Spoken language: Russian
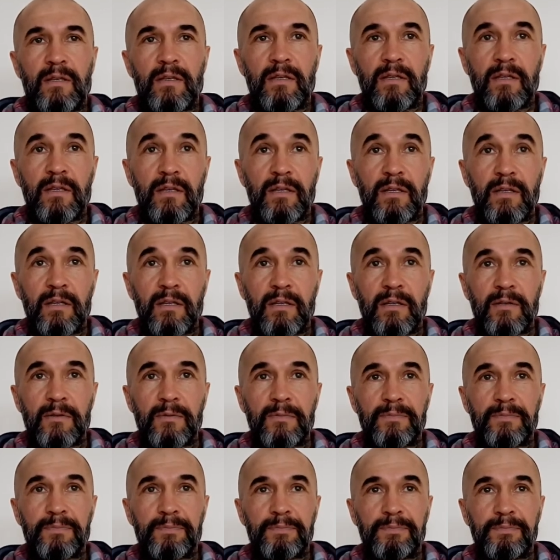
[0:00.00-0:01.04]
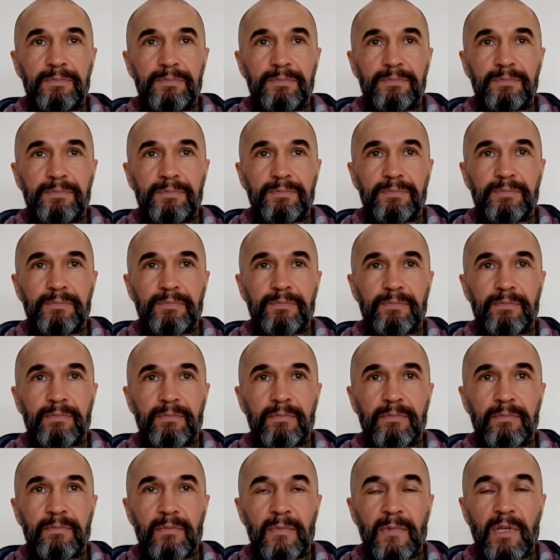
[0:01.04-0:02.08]
и
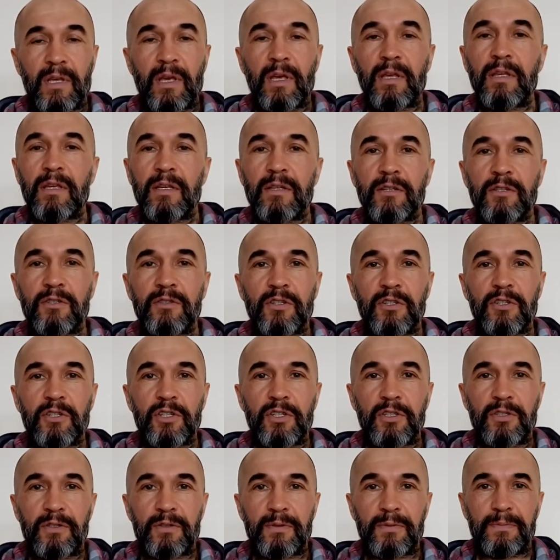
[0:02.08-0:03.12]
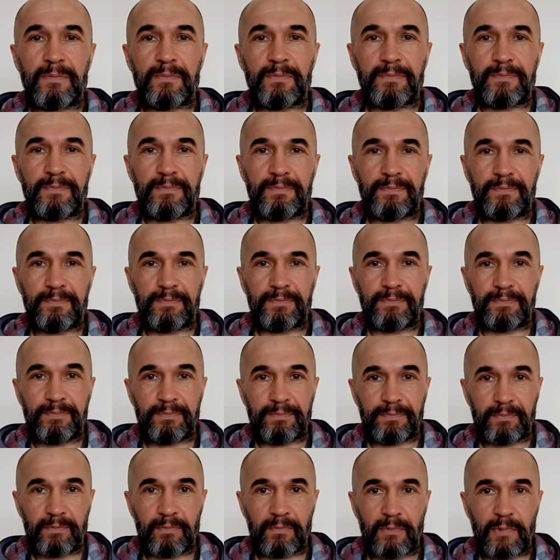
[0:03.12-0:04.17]
ей не на что жить,
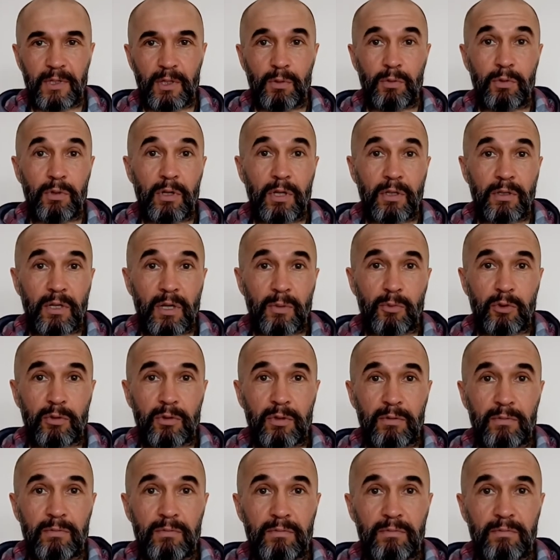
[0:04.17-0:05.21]
и у нее нет работы.